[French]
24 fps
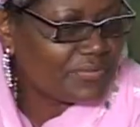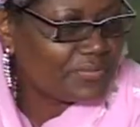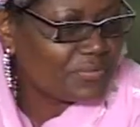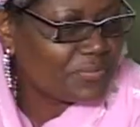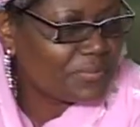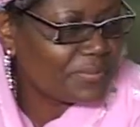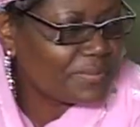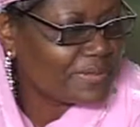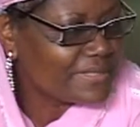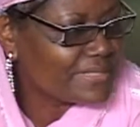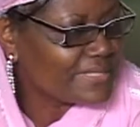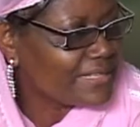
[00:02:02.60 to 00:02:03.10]
vous
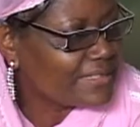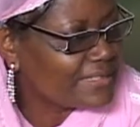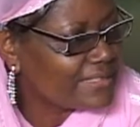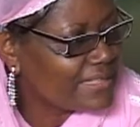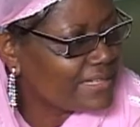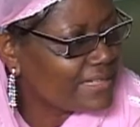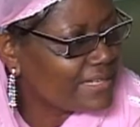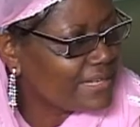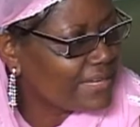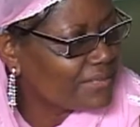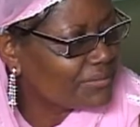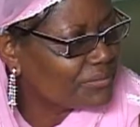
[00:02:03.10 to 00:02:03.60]

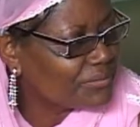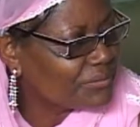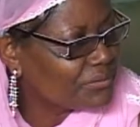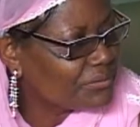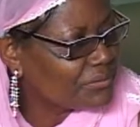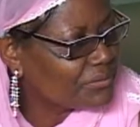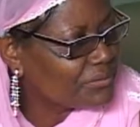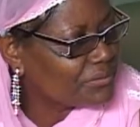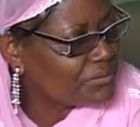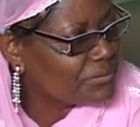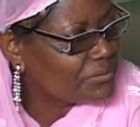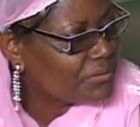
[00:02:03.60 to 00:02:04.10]
présenter à
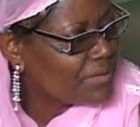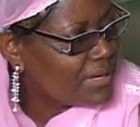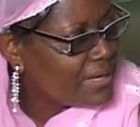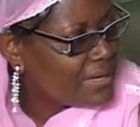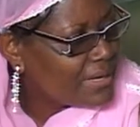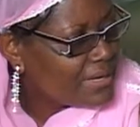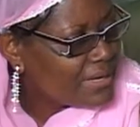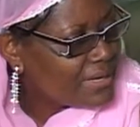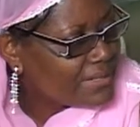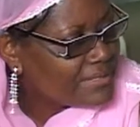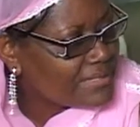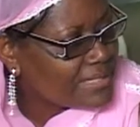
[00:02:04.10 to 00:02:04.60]
nos
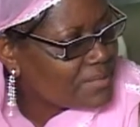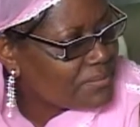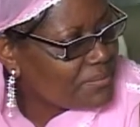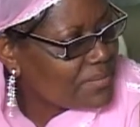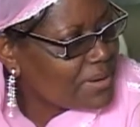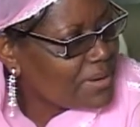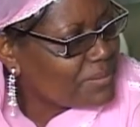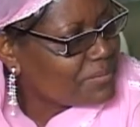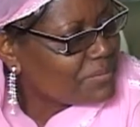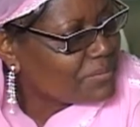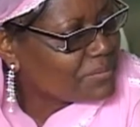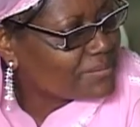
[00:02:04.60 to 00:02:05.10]

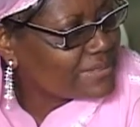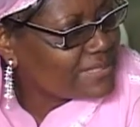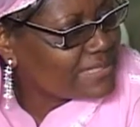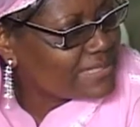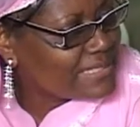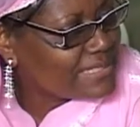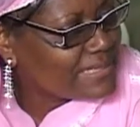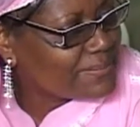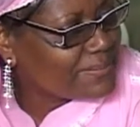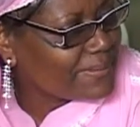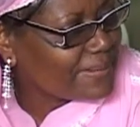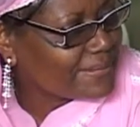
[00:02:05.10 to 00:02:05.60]
aimables
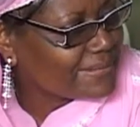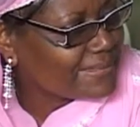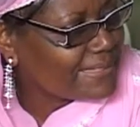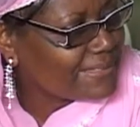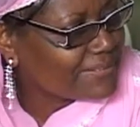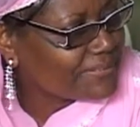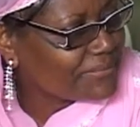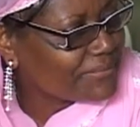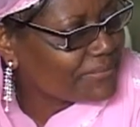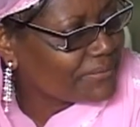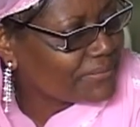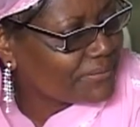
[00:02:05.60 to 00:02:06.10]

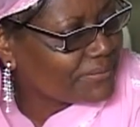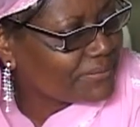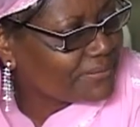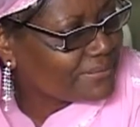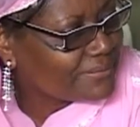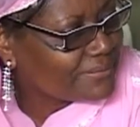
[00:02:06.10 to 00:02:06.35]
téléspectateurs.